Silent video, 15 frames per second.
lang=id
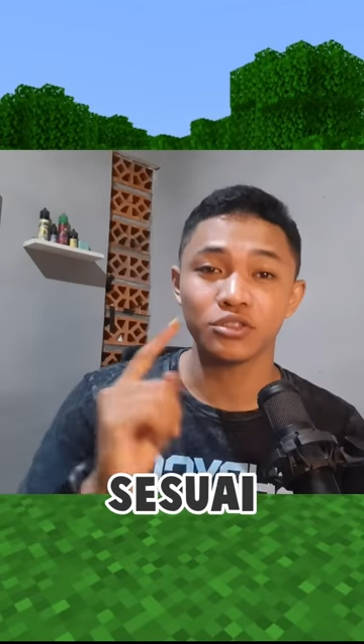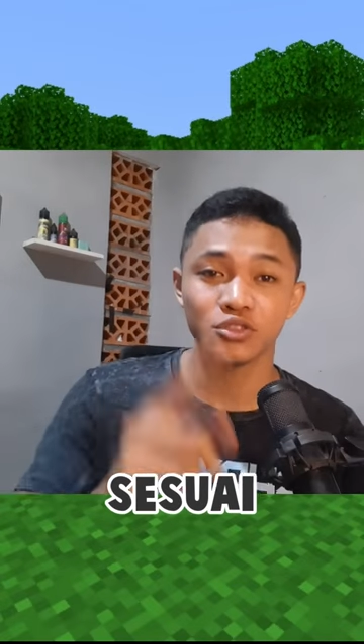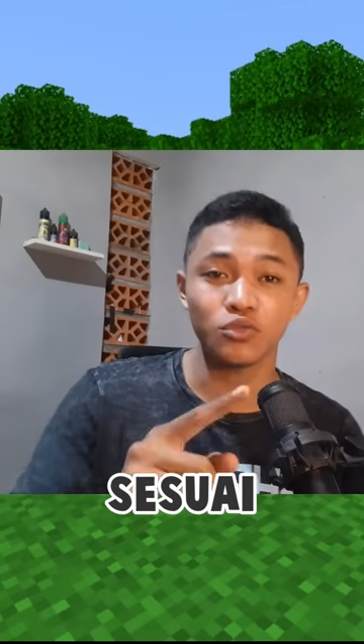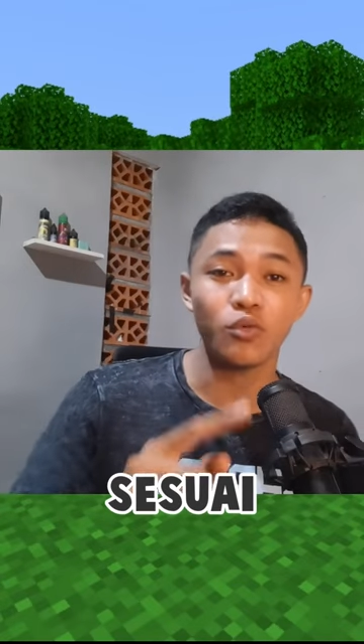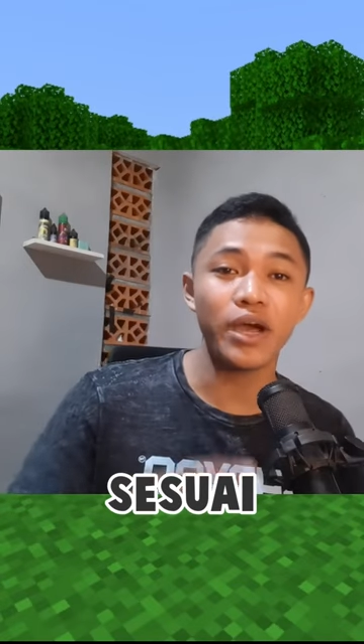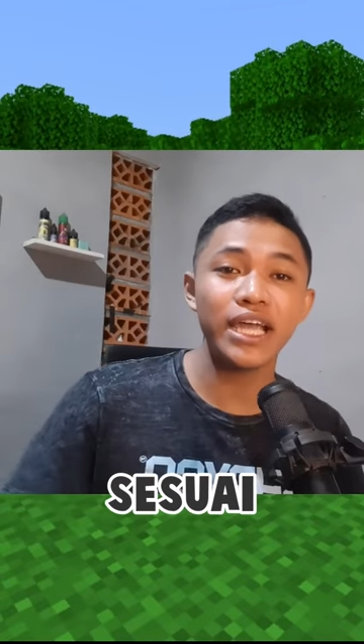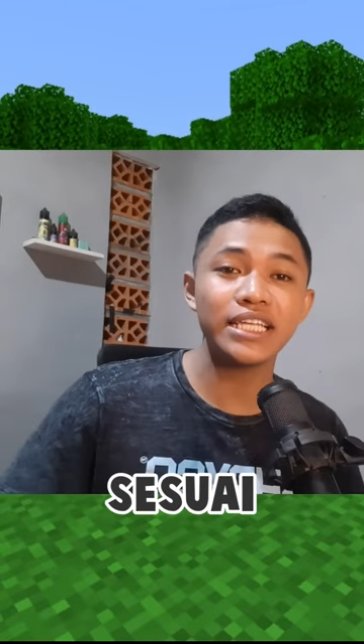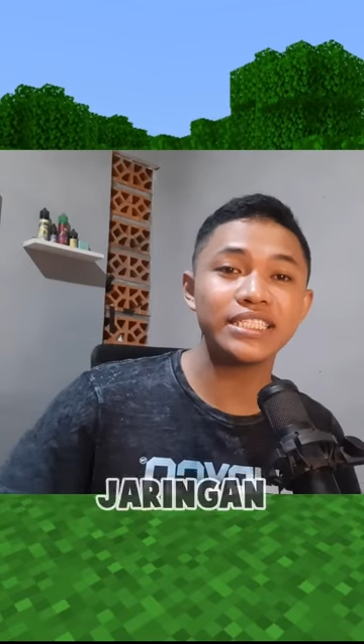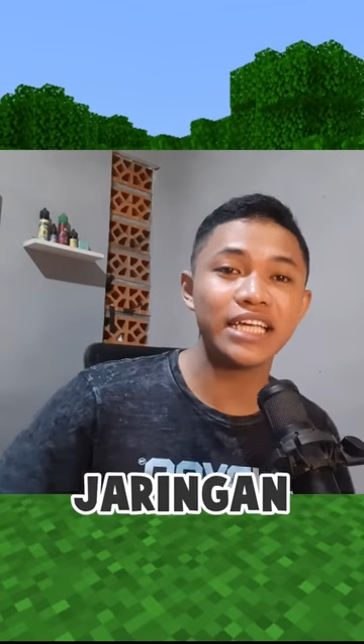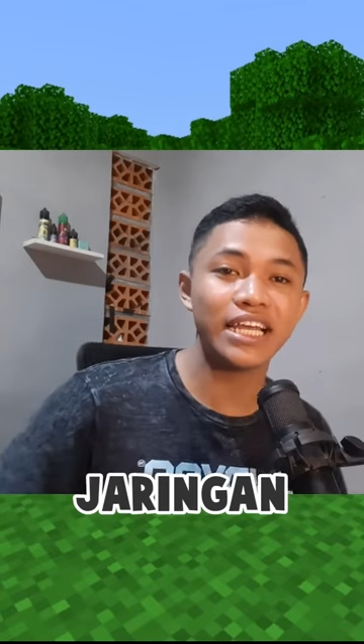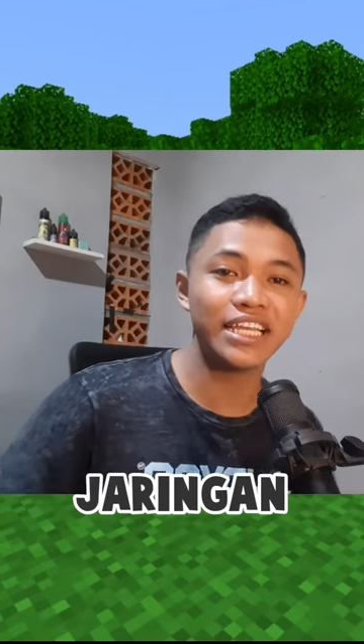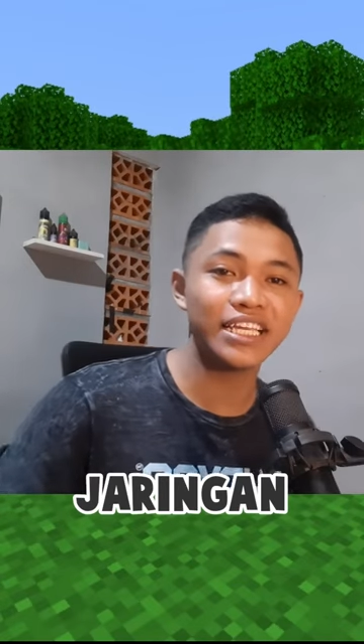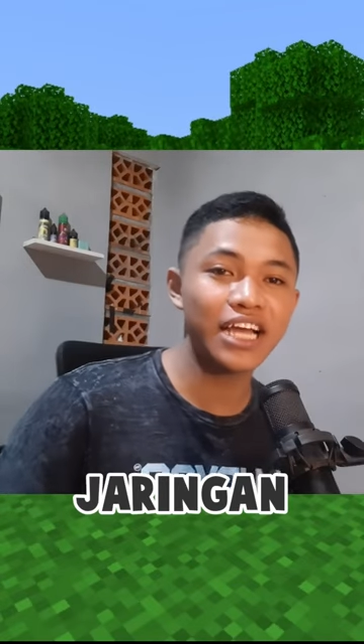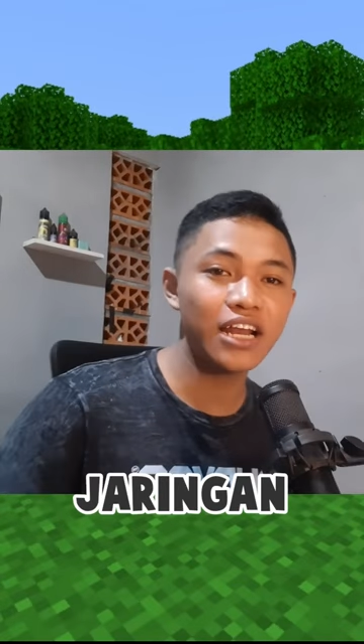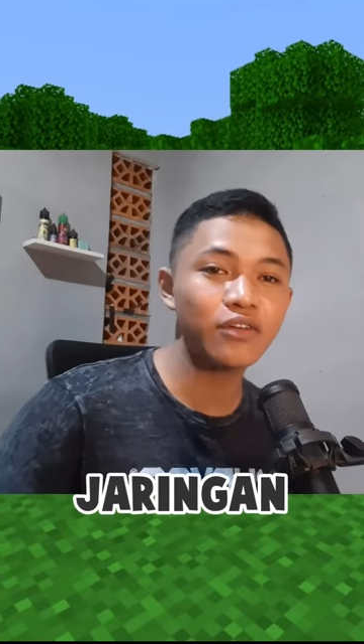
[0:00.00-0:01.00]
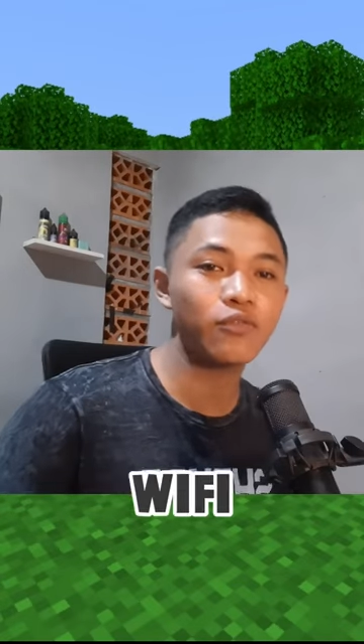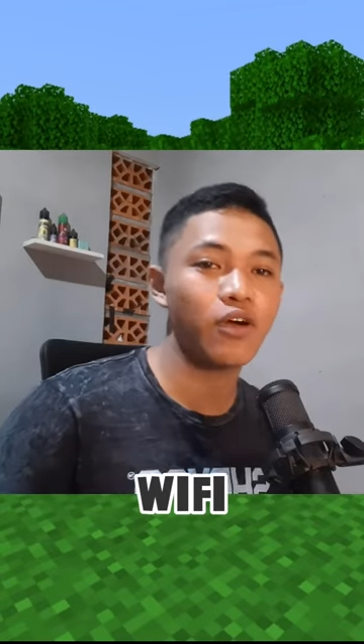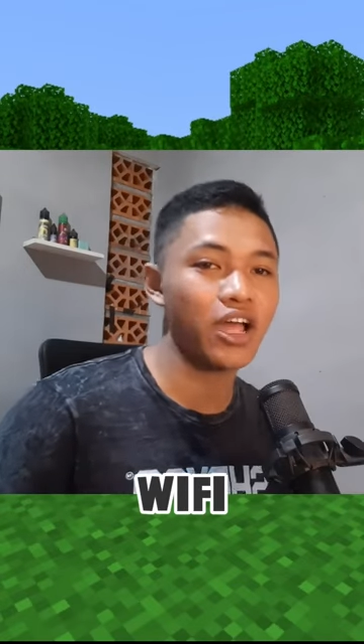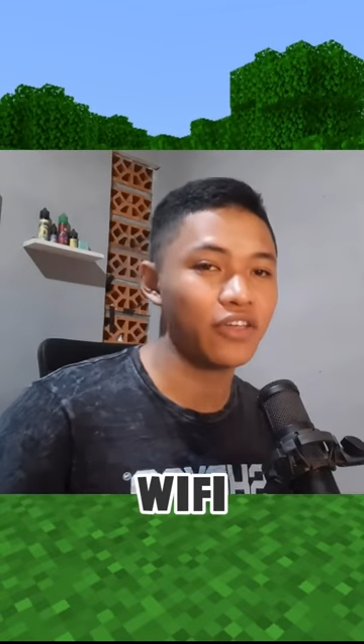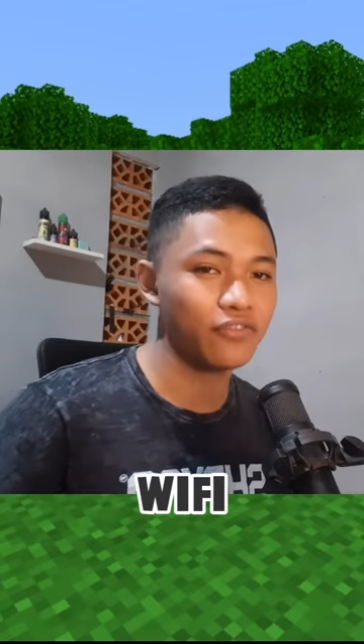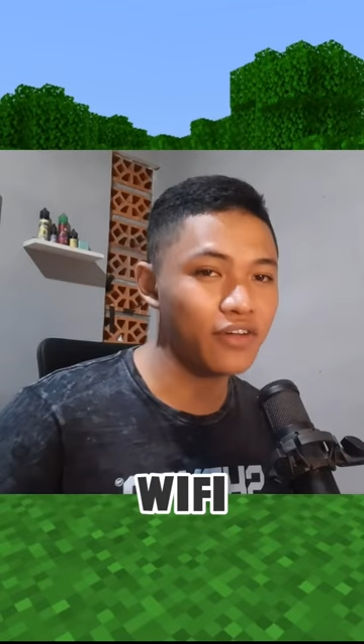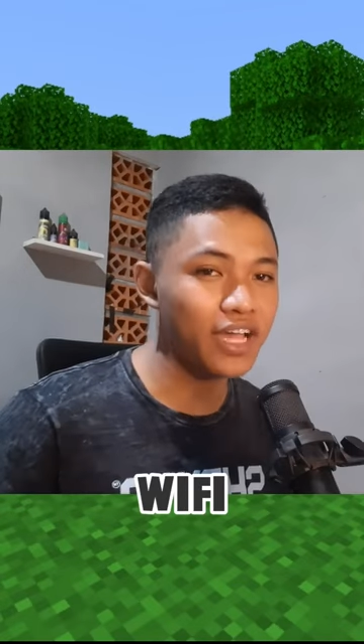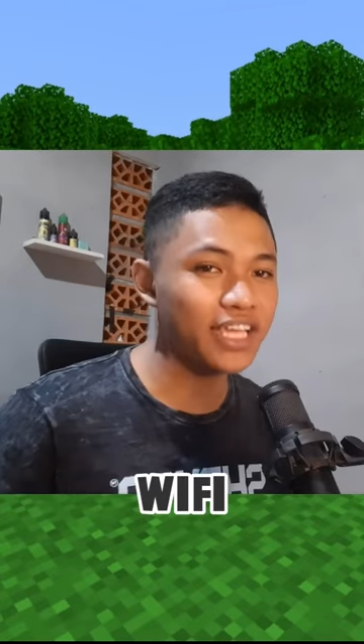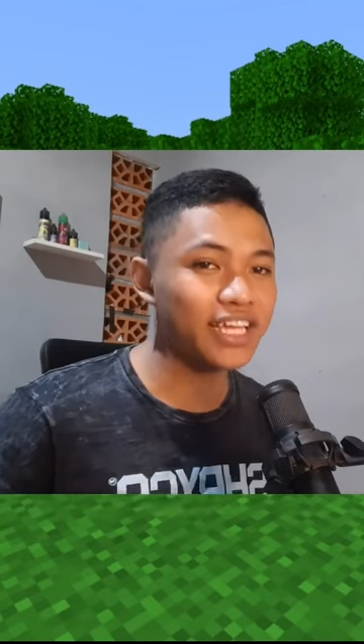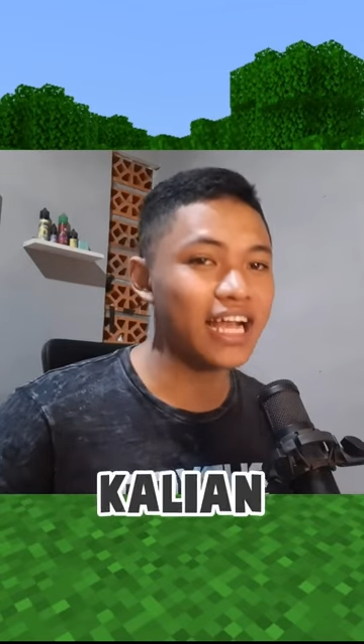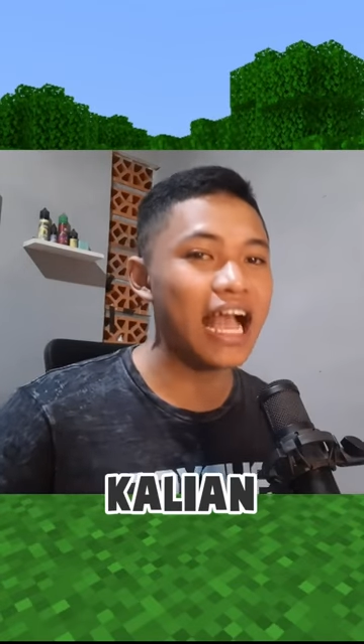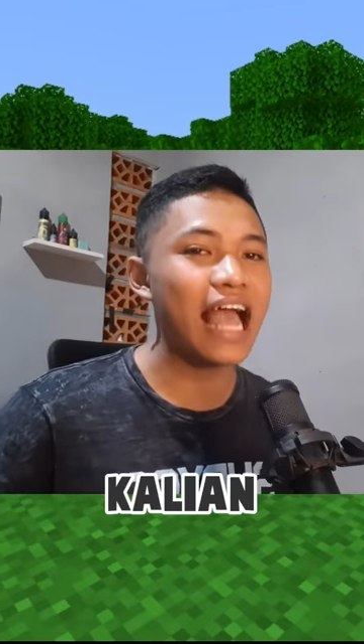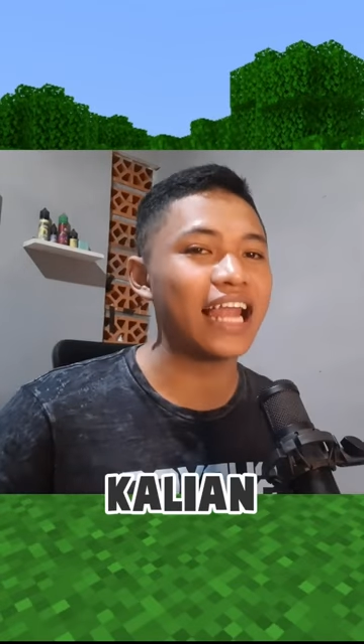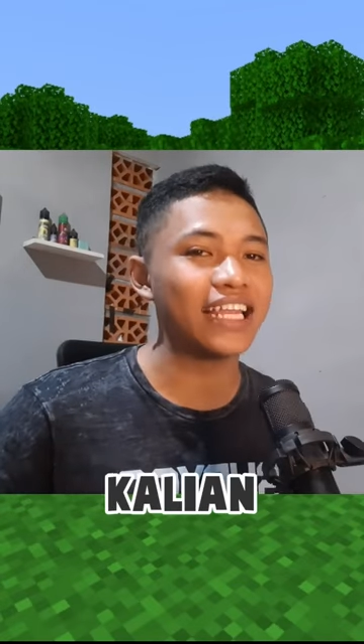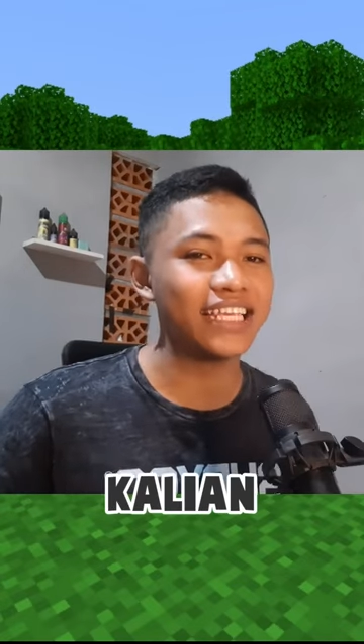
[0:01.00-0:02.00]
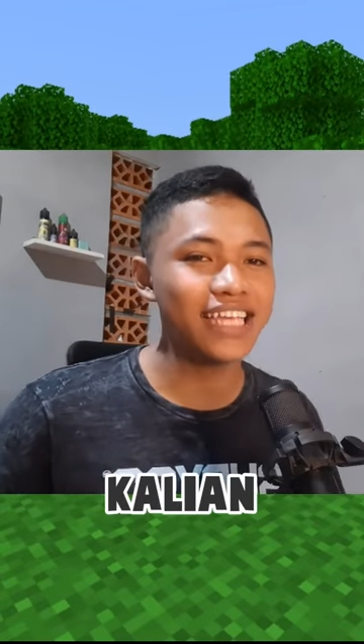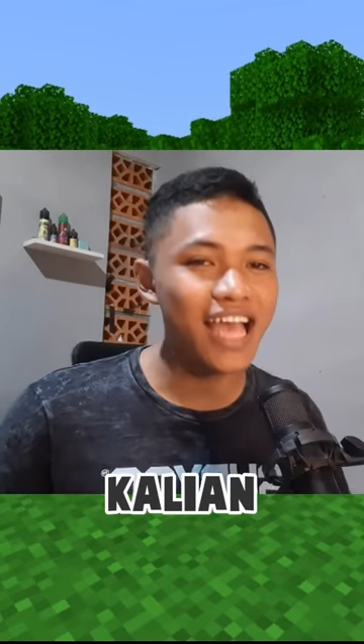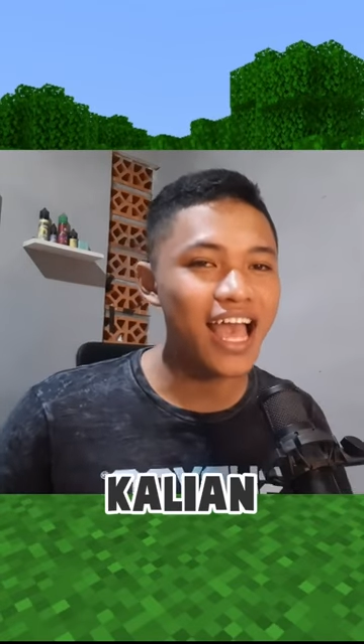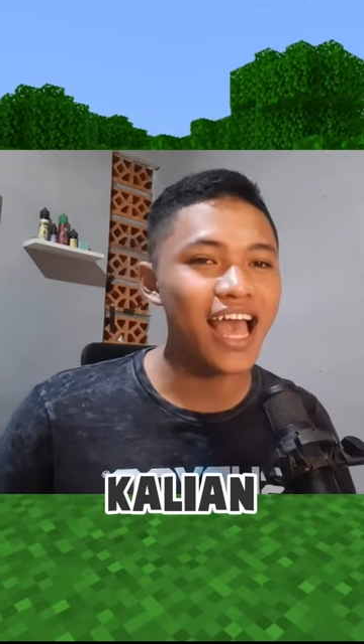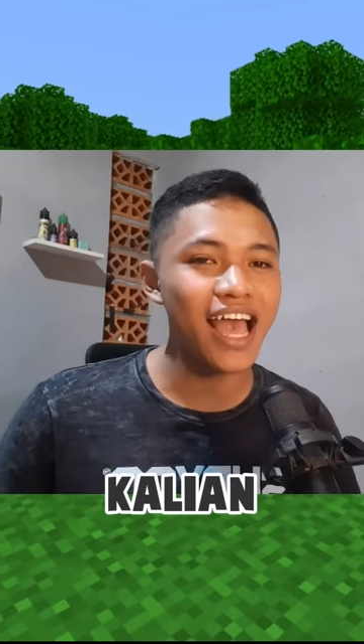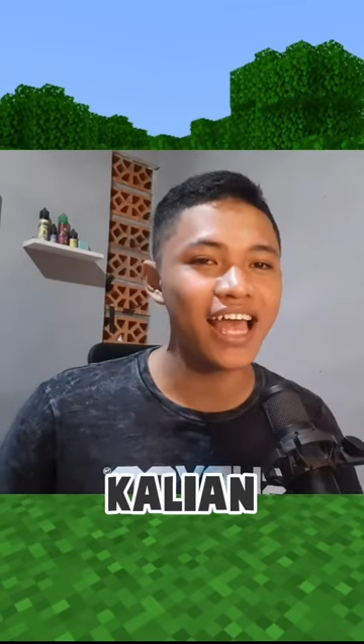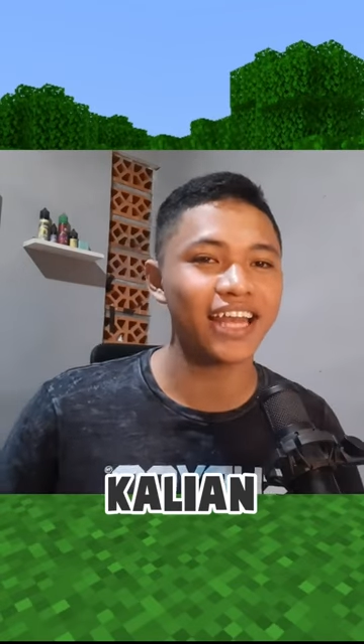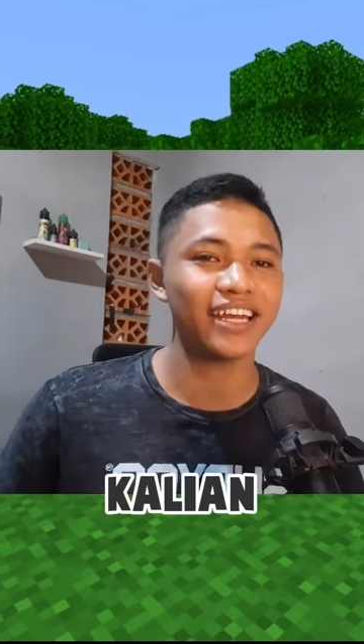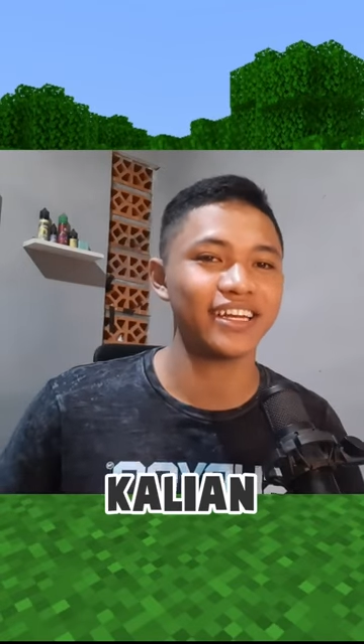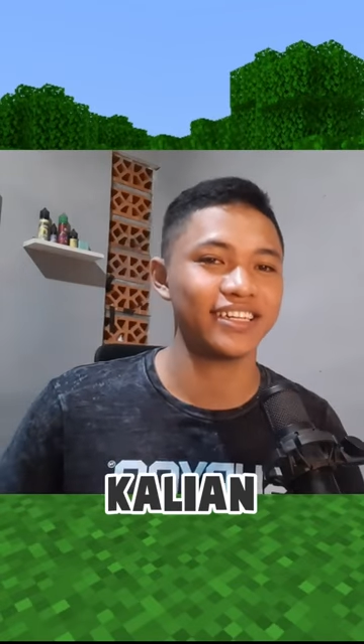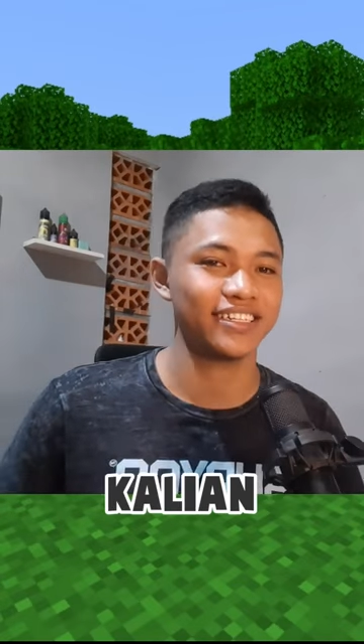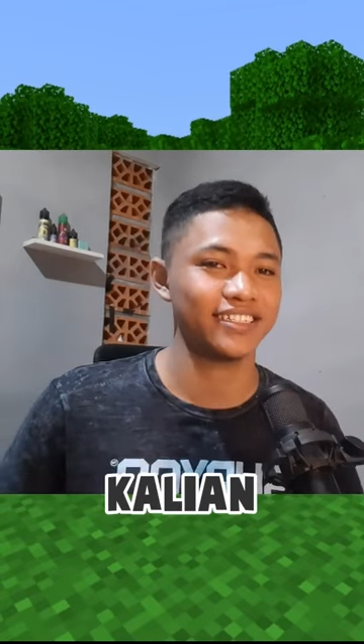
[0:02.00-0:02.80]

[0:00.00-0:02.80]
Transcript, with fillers: sesuai jaringan WiFi kalian.